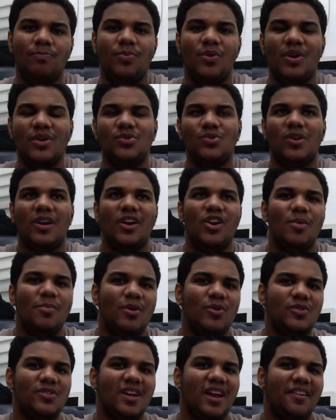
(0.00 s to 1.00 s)
Por eso es que no me
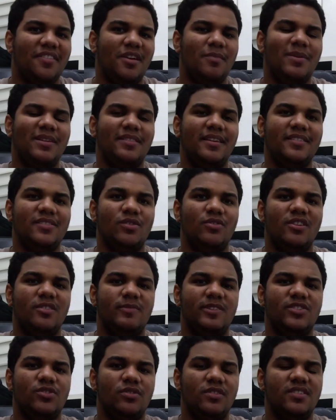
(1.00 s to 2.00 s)
gusta quedarme atrás con las
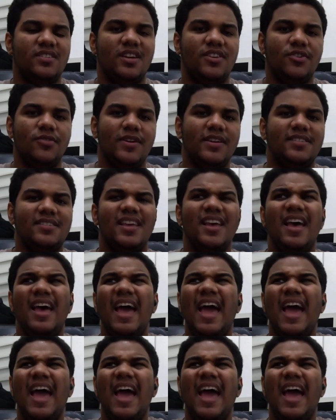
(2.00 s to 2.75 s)
versiones de iOS.